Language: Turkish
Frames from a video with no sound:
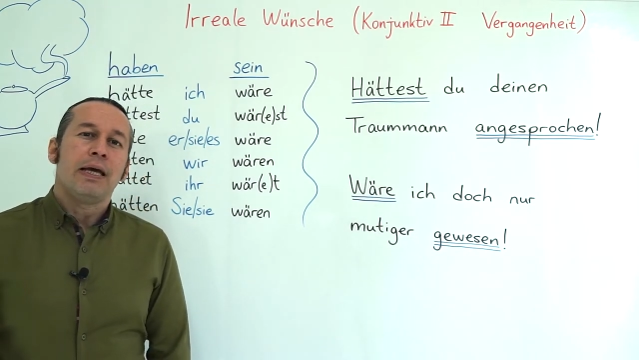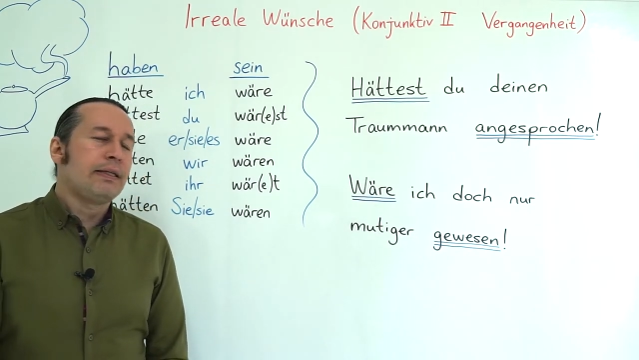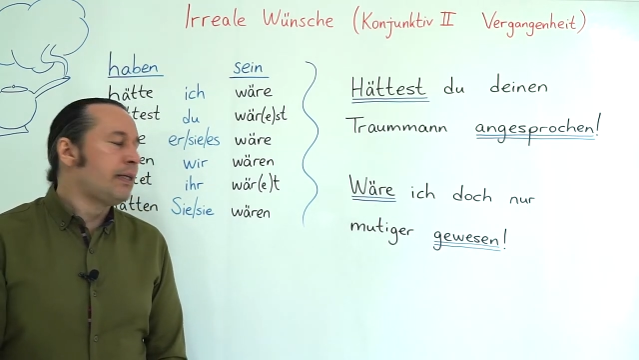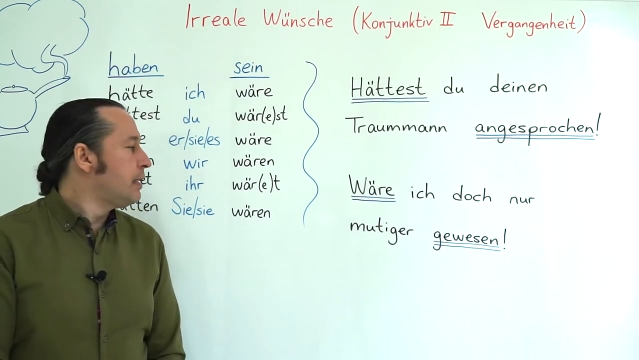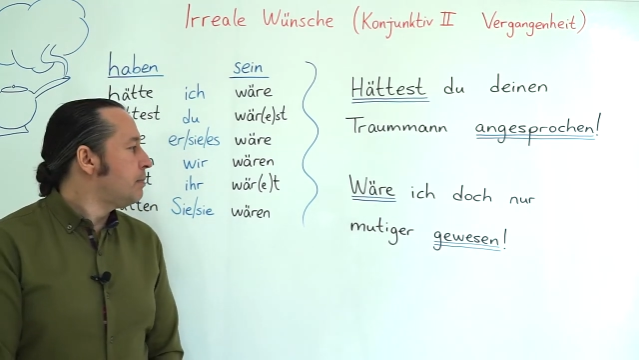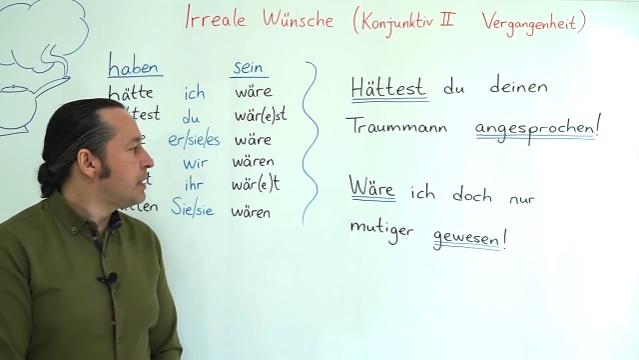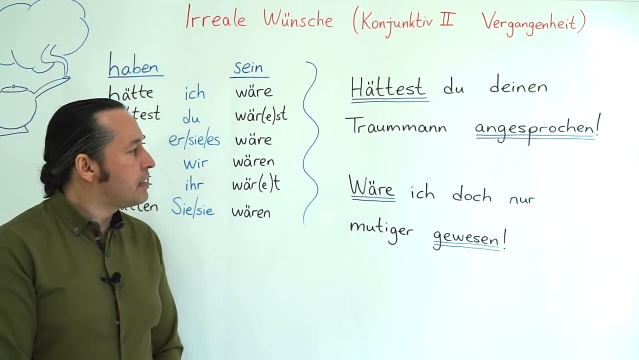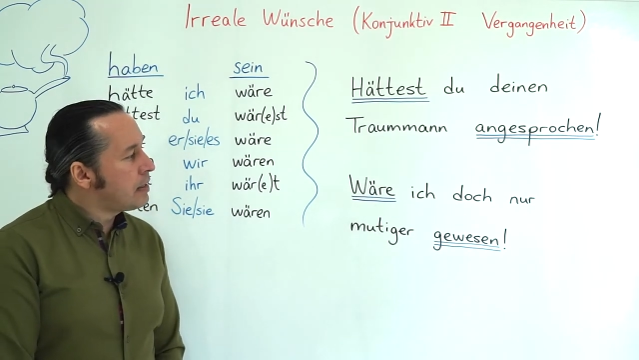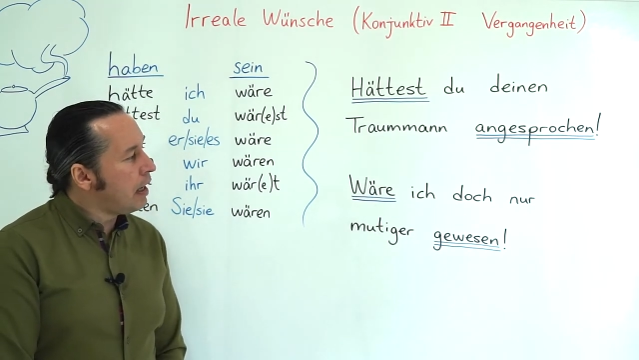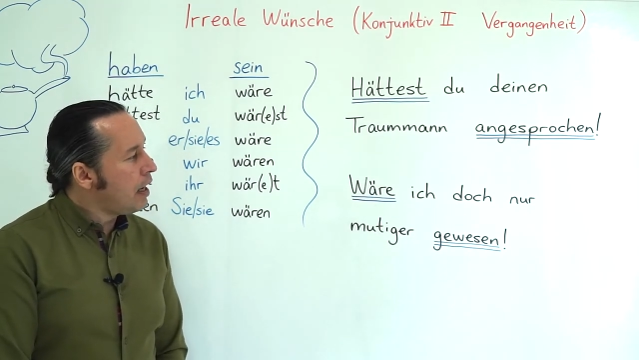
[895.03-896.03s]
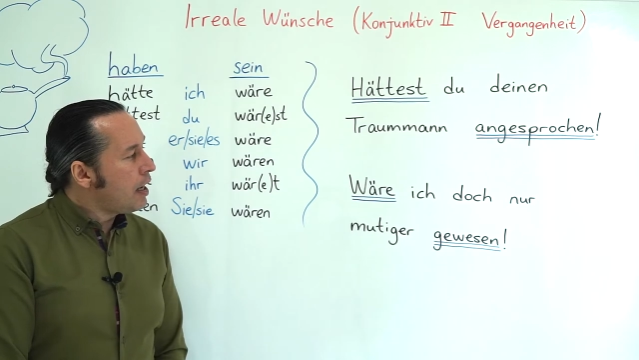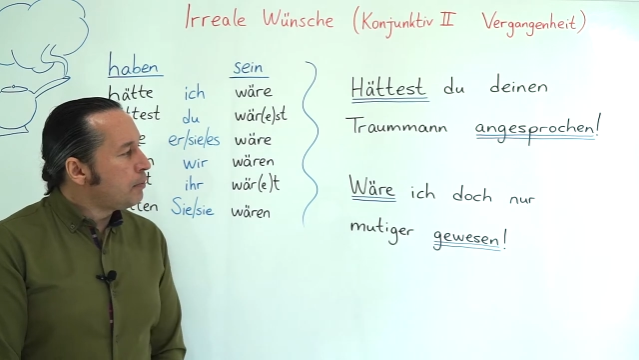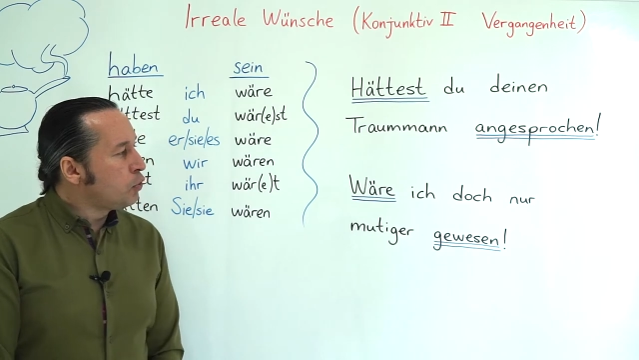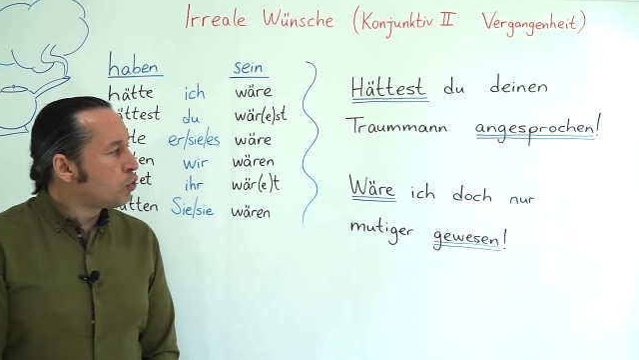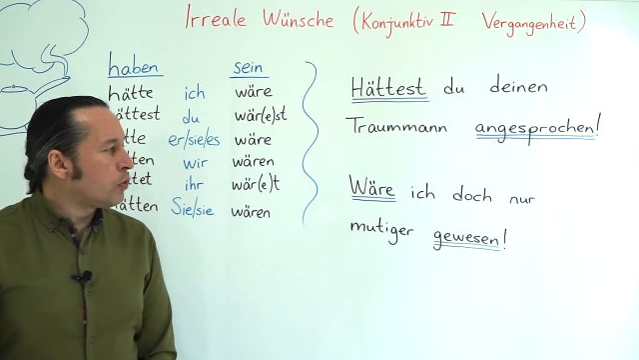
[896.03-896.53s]
dediğimizde
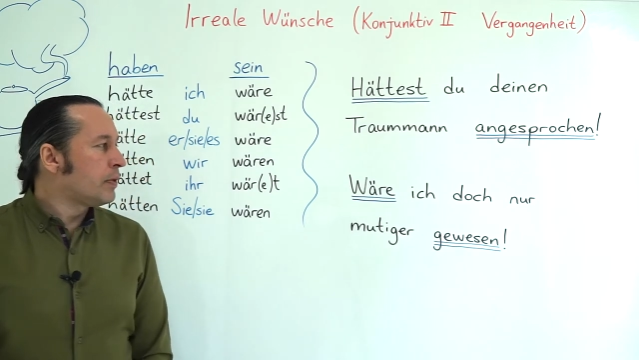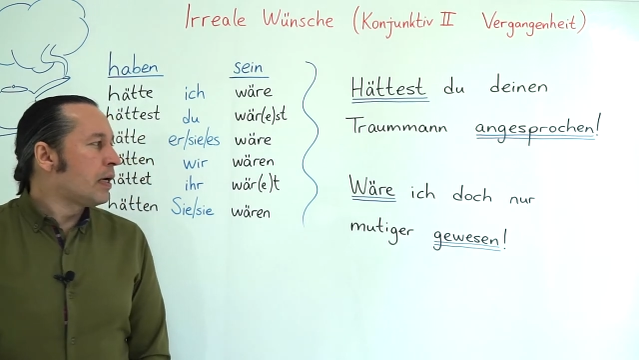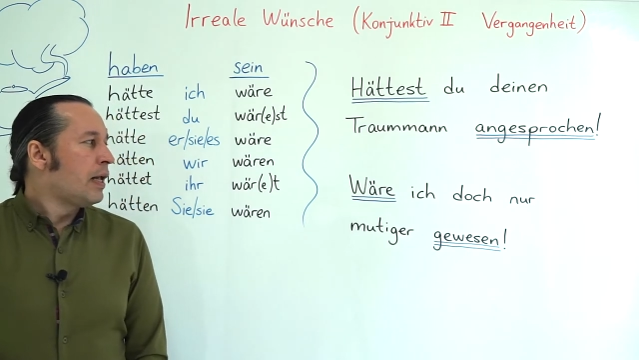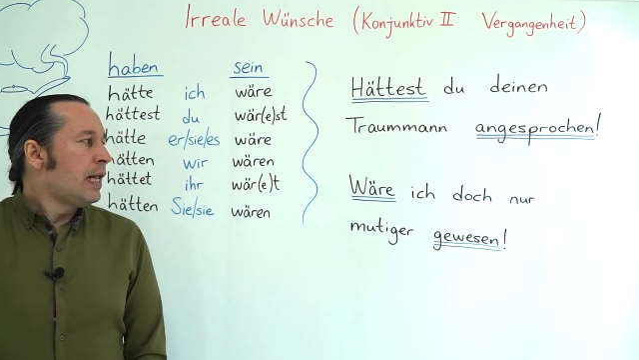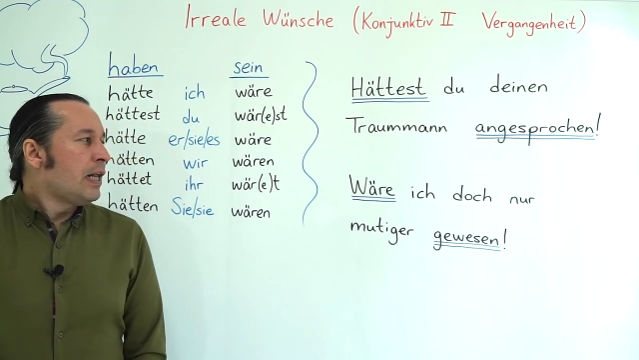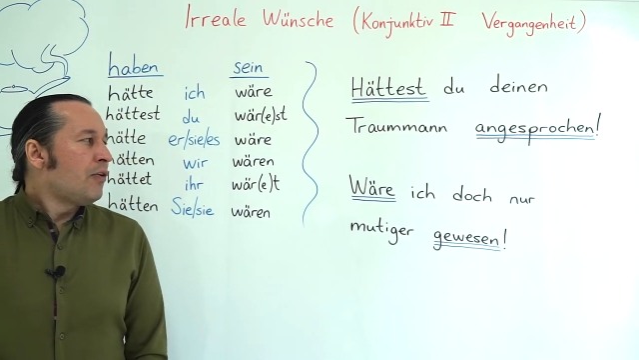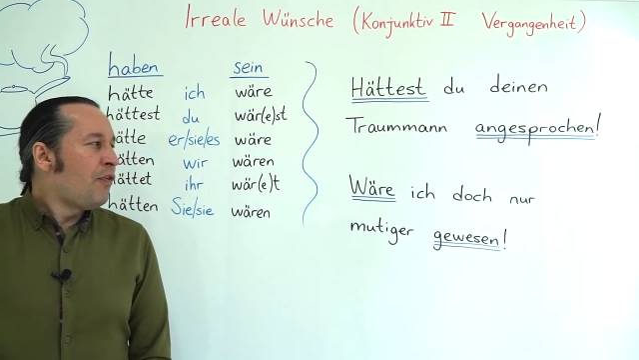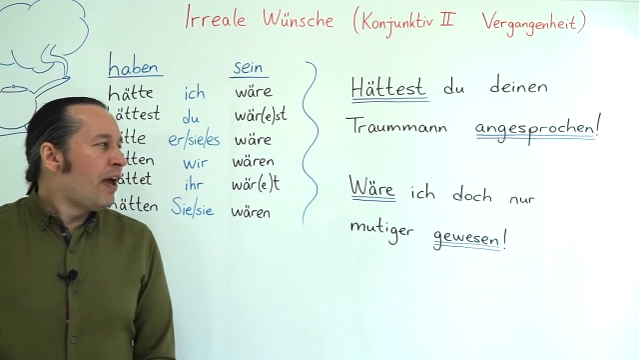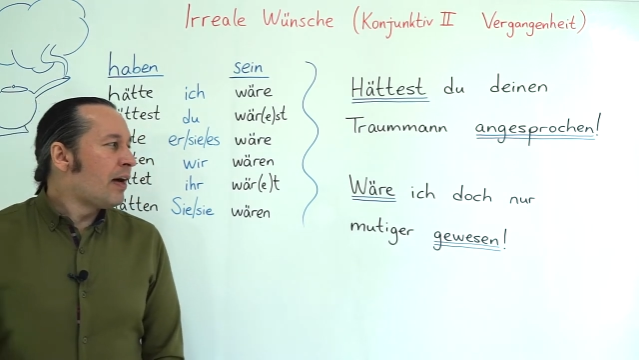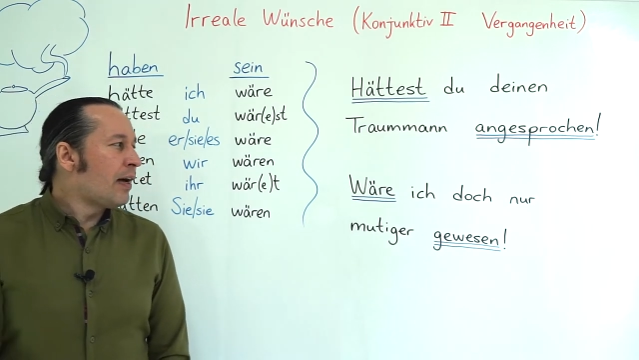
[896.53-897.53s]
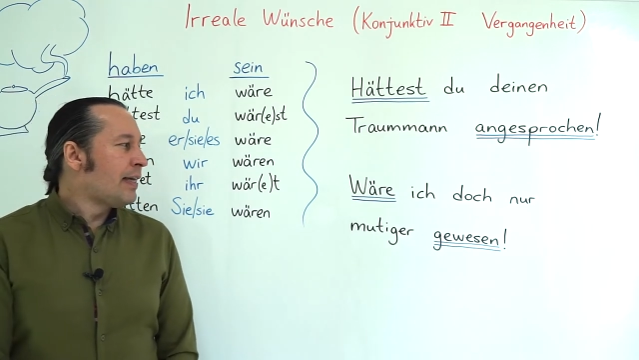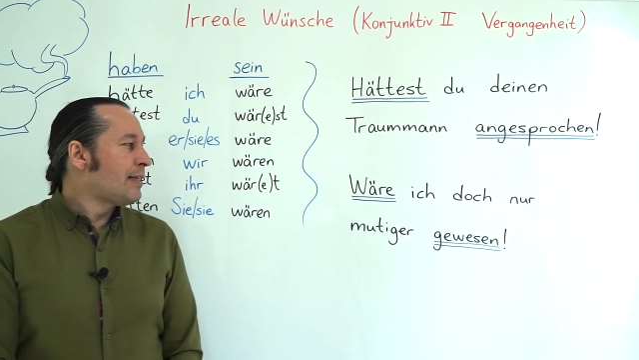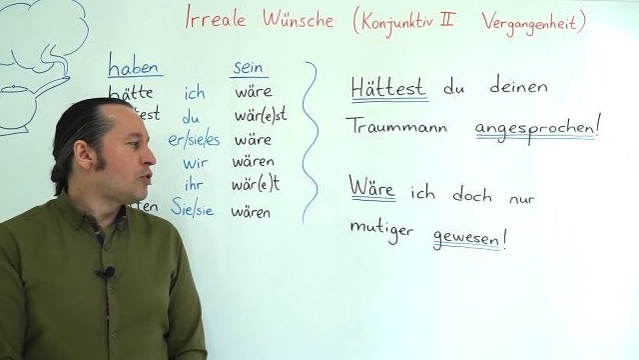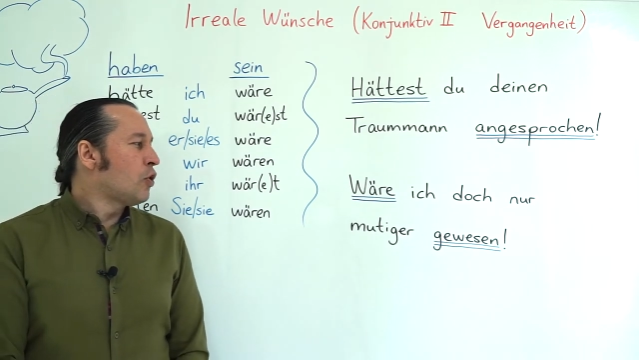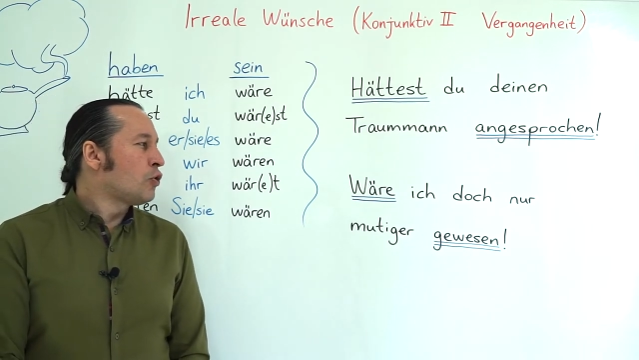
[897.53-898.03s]
bu durumda wäre
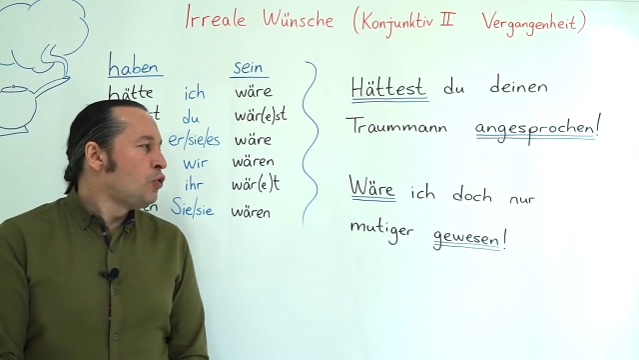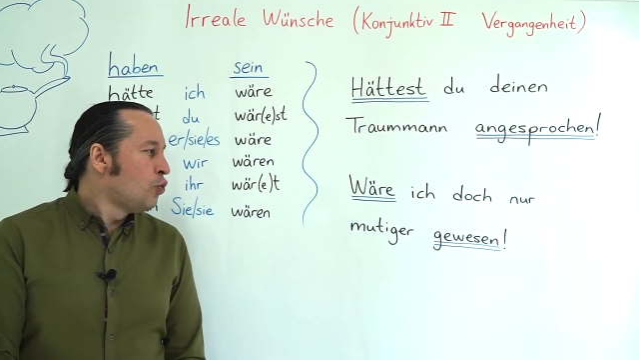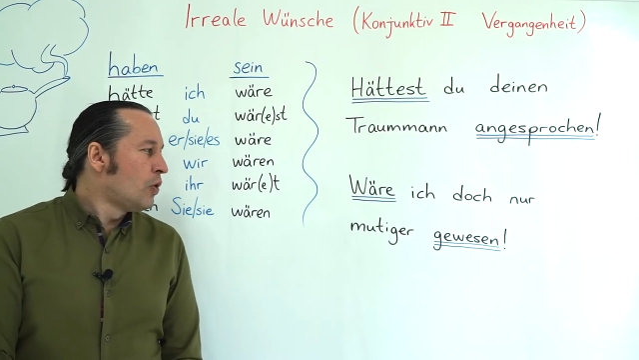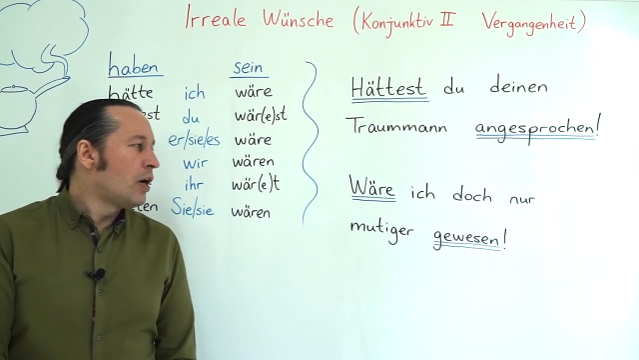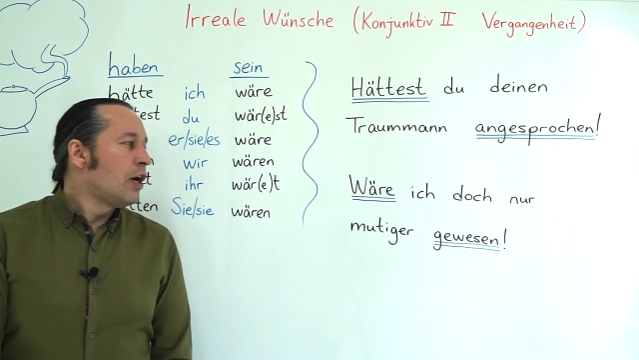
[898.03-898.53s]
ich doch nur